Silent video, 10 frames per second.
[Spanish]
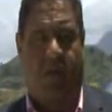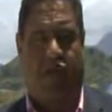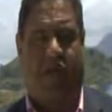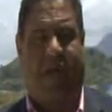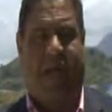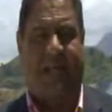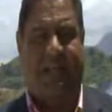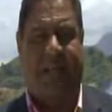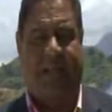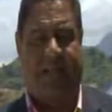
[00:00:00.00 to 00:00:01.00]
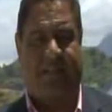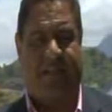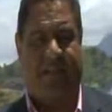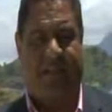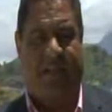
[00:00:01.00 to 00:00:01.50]
Muchísimas
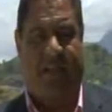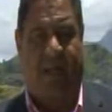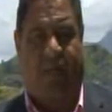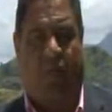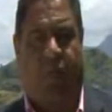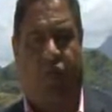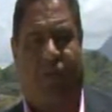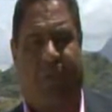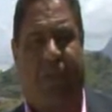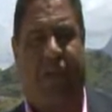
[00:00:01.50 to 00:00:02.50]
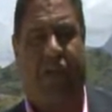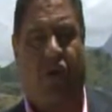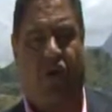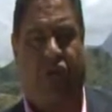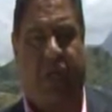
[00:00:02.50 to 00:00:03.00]
gracias. Los
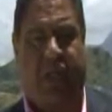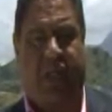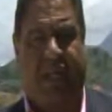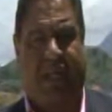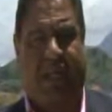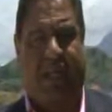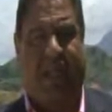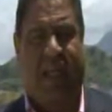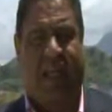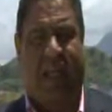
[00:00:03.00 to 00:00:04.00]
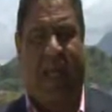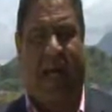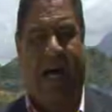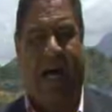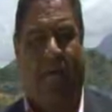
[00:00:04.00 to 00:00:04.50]
puertoplateños piden
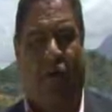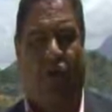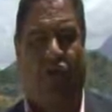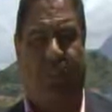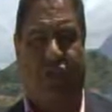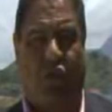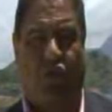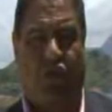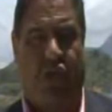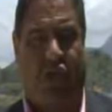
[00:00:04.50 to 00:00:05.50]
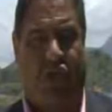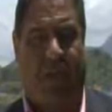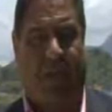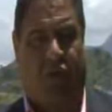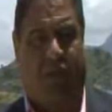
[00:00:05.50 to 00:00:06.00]
la pronta
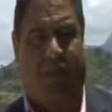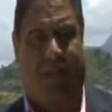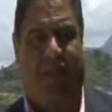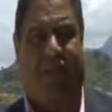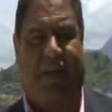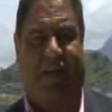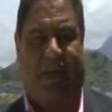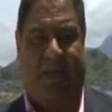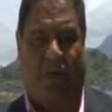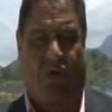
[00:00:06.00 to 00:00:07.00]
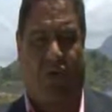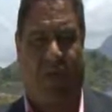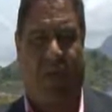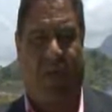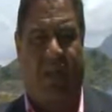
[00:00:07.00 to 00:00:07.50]
solución al problema del vertedero
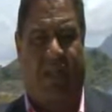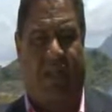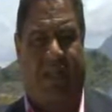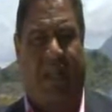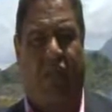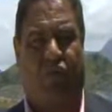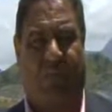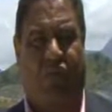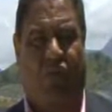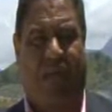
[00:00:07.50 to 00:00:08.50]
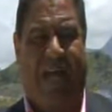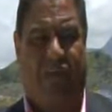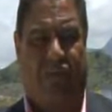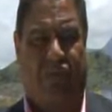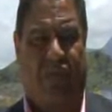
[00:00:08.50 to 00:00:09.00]
que está causando
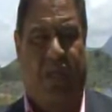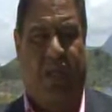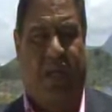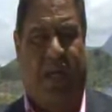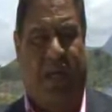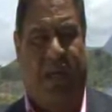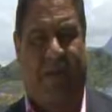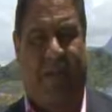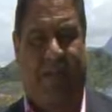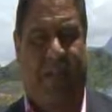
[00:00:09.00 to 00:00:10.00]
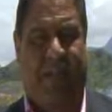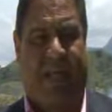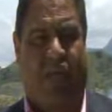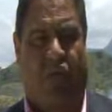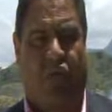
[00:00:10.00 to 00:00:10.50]
daños a la
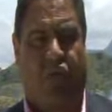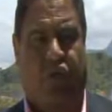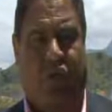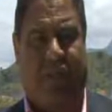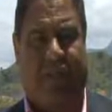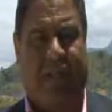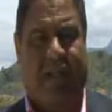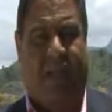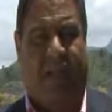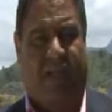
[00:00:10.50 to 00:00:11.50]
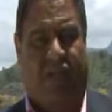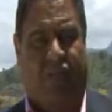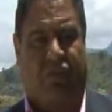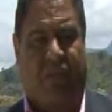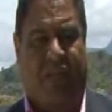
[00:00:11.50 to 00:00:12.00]
visibilidad de los conductores, así
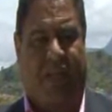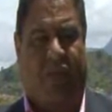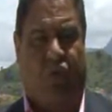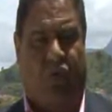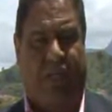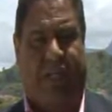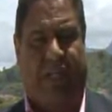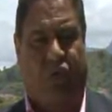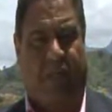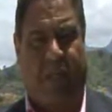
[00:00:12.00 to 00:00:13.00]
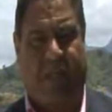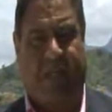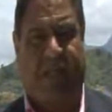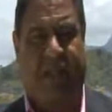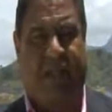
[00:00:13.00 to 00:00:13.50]
como también a los turistas que se
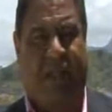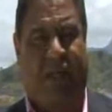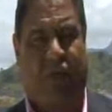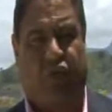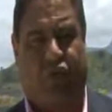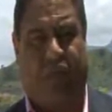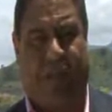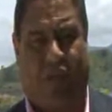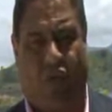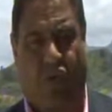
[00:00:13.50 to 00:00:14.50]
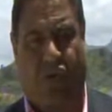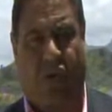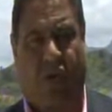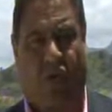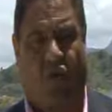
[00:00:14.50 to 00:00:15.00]
hospedan en los hoteles
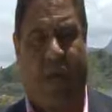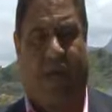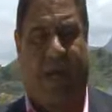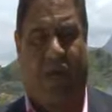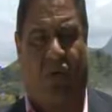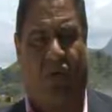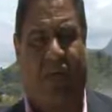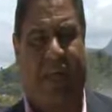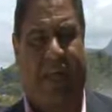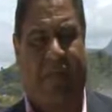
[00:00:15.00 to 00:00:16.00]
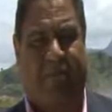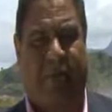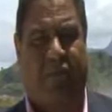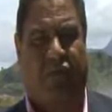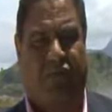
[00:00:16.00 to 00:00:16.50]
Rius ubicados en
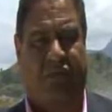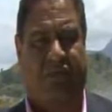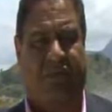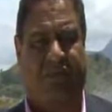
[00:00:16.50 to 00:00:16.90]
Maimón.